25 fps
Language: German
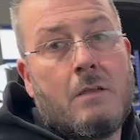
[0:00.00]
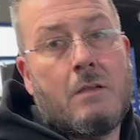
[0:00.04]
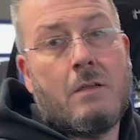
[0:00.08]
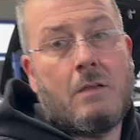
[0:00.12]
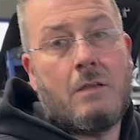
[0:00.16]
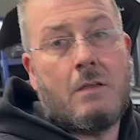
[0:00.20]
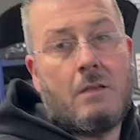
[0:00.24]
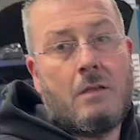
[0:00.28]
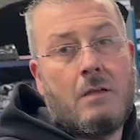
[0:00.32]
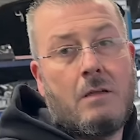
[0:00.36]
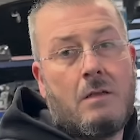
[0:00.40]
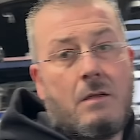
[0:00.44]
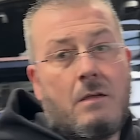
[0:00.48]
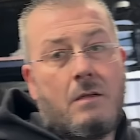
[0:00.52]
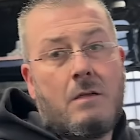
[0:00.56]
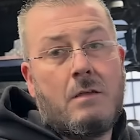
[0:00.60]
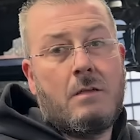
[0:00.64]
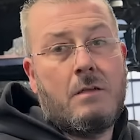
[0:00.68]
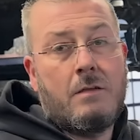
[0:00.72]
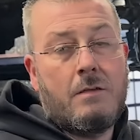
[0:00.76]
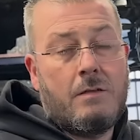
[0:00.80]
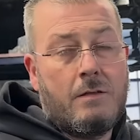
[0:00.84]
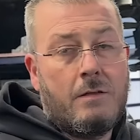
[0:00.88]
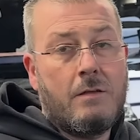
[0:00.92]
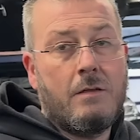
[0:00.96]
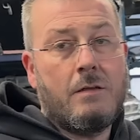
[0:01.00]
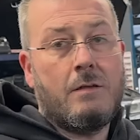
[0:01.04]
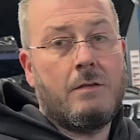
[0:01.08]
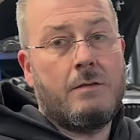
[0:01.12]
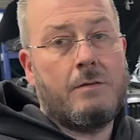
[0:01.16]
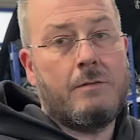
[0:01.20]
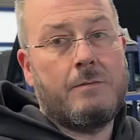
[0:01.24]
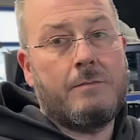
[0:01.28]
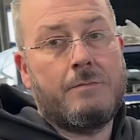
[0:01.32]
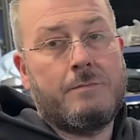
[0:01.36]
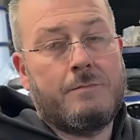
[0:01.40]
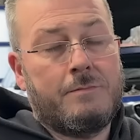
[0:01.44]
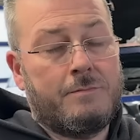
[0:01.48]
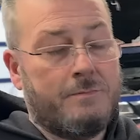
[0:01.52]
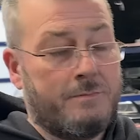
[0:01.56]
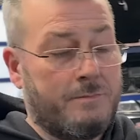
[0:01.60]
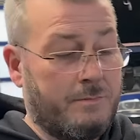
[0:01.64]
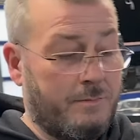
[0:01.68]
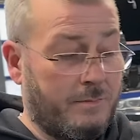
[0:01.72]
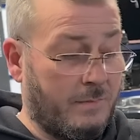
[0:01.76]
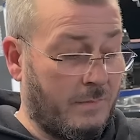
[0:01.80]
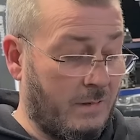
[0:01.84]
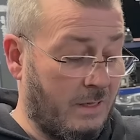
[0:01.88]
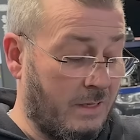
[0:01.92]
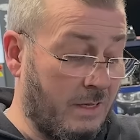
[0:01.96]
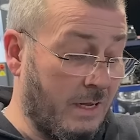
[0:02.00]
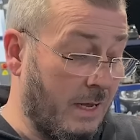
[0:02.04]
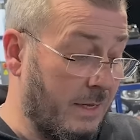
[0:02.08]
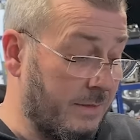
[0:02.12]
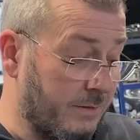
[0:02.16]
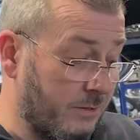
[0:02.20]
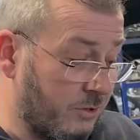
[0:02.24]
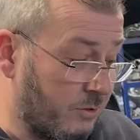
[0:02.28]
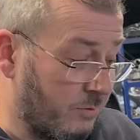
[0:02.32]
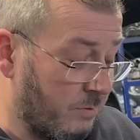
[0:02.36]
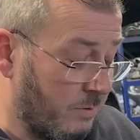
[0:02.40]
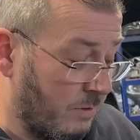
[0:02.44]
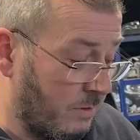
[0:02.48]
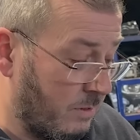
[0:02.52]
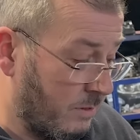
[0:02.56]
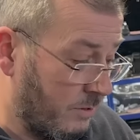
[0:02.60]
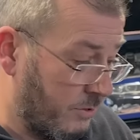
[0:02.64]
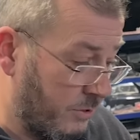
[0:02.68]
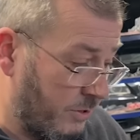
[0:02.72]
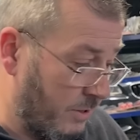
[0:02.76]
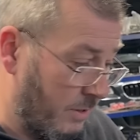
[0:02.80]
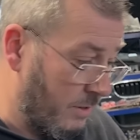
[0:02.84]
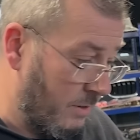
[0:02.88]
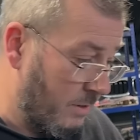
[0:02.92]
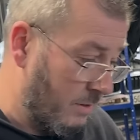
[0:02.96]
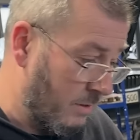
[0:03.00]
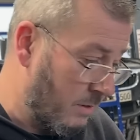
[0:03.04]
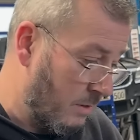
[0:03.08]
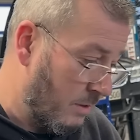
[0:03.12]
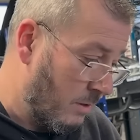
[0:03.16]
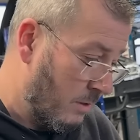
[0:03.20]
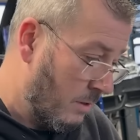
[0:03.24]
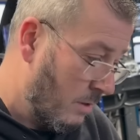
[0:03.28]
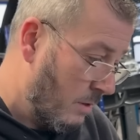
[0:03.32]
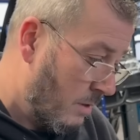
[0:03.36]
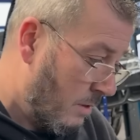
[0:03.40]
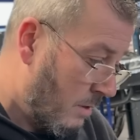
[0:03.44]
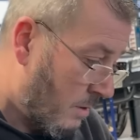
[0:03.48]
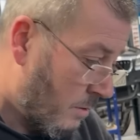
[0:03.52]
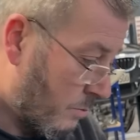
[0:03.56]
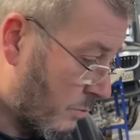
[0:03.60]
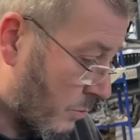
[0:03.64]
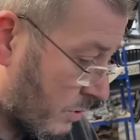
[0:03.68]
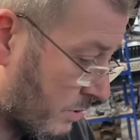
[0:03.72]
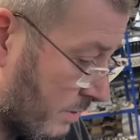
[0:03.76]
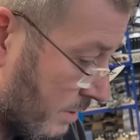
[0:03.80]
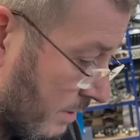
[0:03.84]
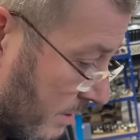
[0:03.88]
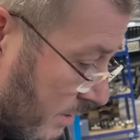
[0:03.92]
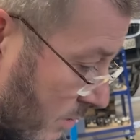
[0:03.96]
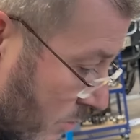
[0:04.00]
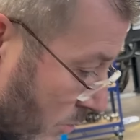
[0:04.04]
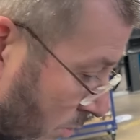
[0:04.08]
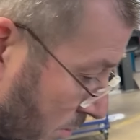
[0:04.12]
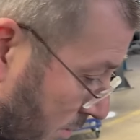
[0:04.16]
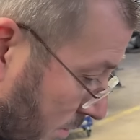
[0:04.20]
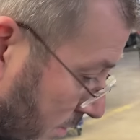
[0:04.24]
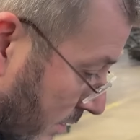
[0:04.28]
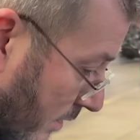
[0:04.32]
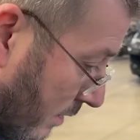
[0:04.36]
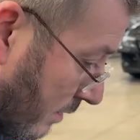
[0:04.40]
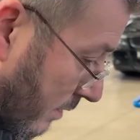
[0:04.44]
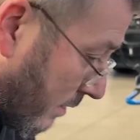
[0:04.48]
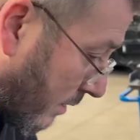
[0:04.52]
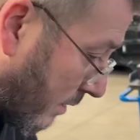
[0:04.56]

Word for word: und einmal holen, aber damit wird es ja auch nicht getan sein, oder? Nee, nicht wirklich. Wir müssen halt gucken, ne?